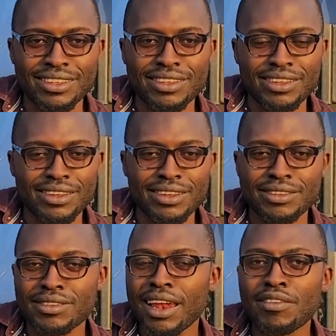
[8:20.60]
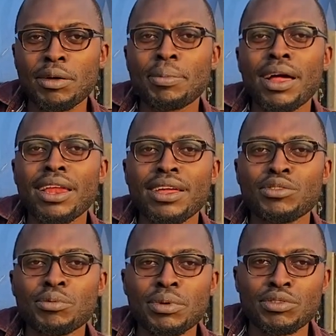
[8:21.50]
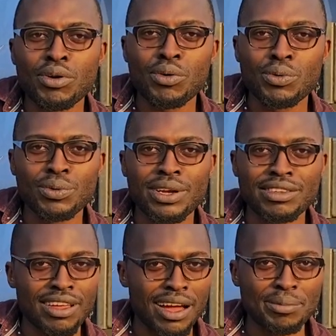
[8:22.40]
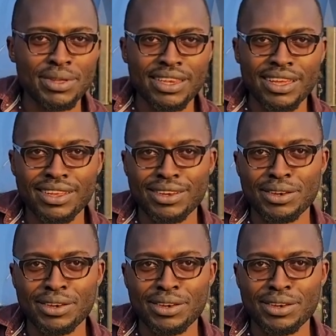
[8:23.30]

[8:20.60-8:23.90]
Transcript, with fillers: Euh, ça n'avait pas l'air d'une maison où les gens habitaient.